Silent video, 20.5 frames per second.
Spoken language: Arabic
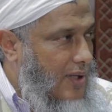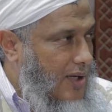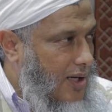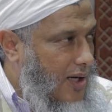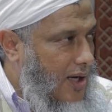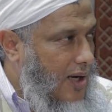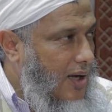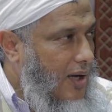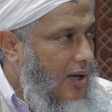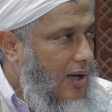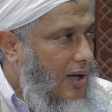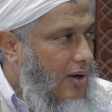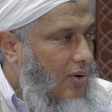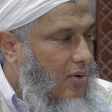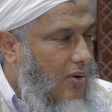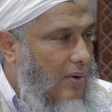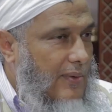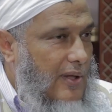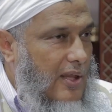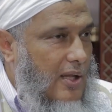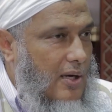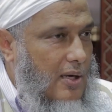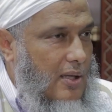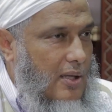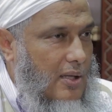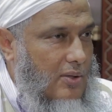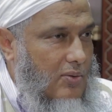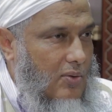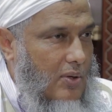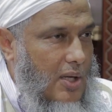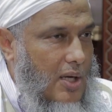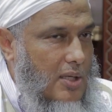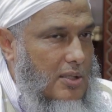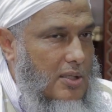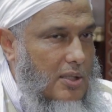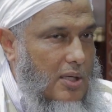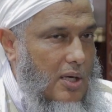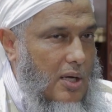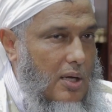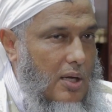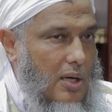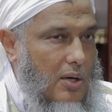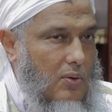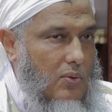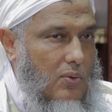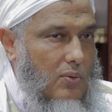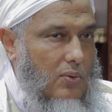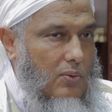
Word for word: مثلها ومن ذا الذي ترضى سجاياه